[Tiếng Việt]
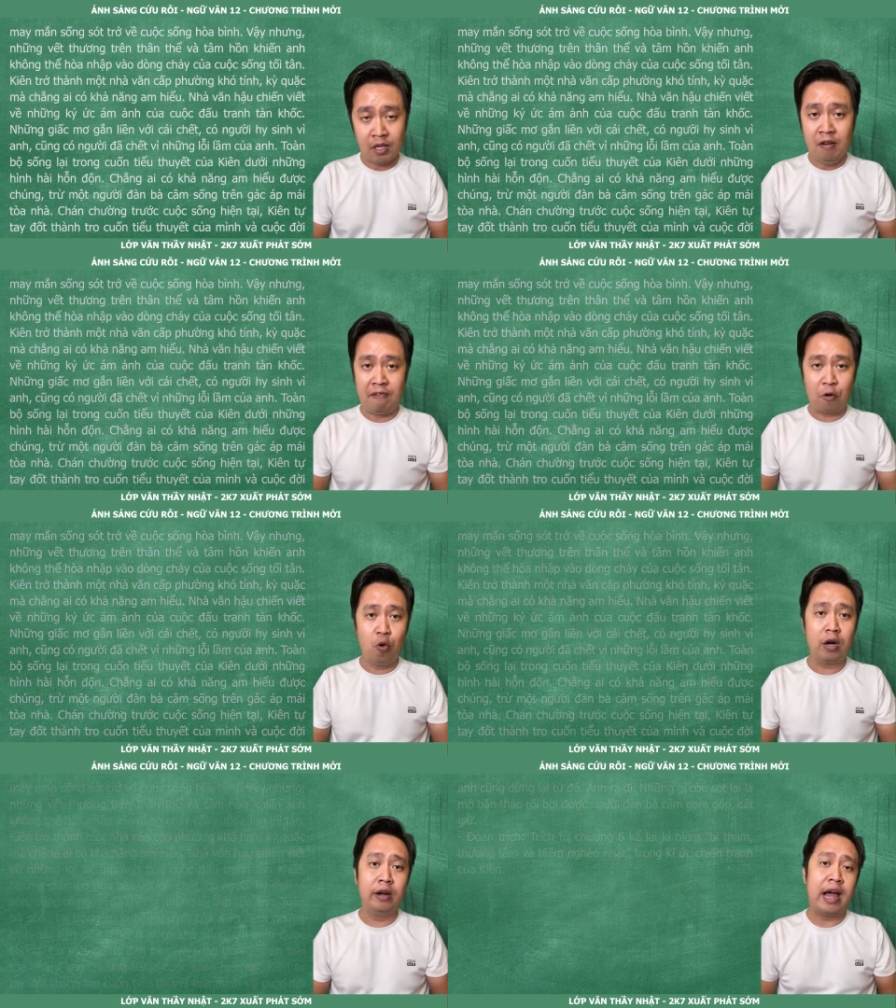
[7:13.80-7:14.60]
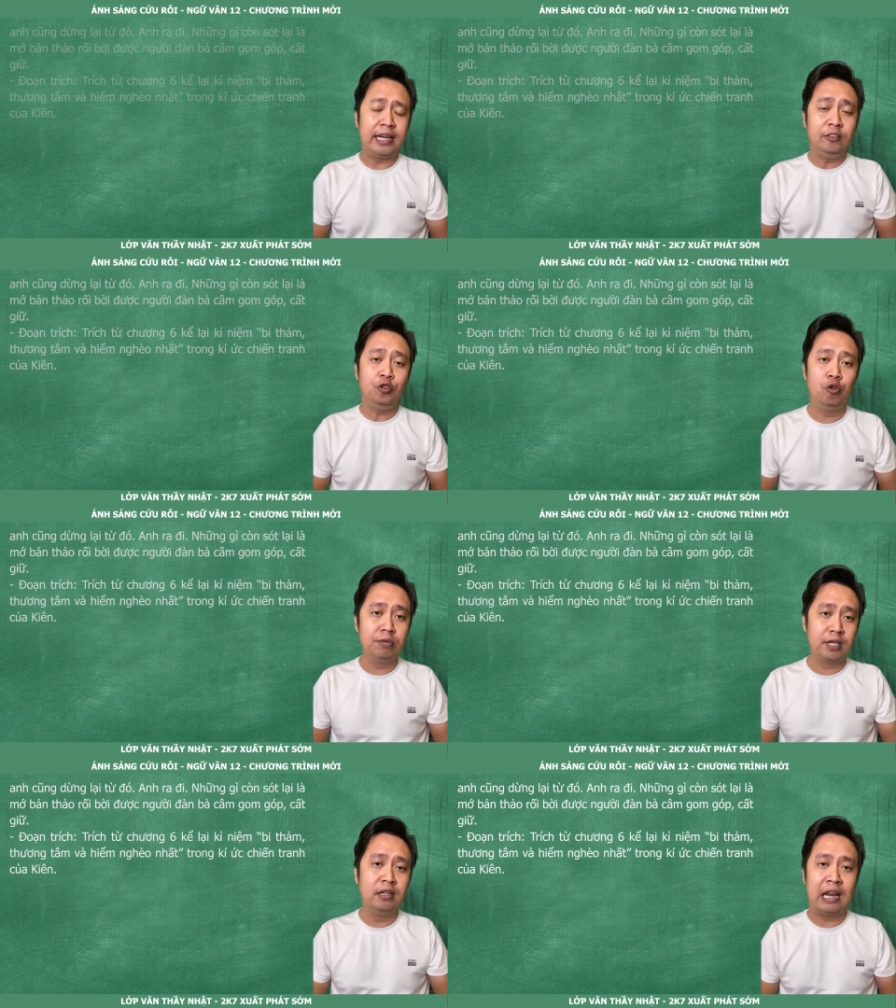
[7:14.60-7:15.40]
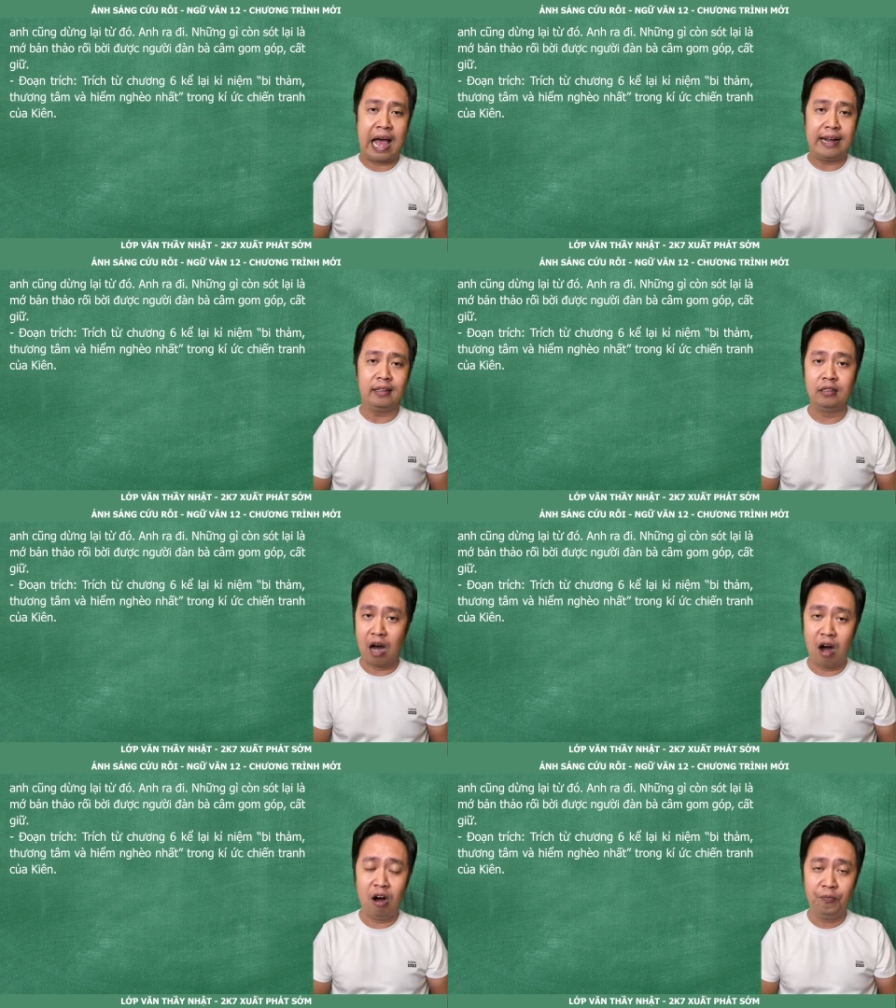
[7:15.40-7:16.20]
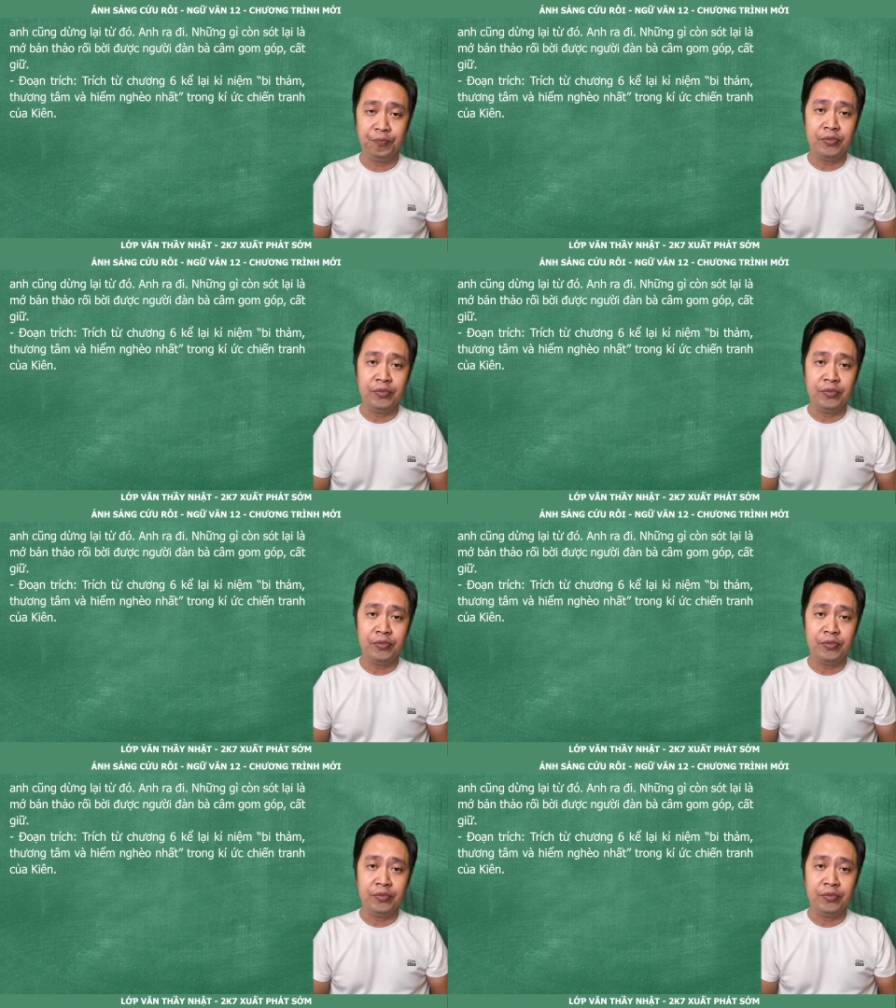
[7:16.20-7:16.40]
Và cuộc đời anh cũng dừng lại từ đó.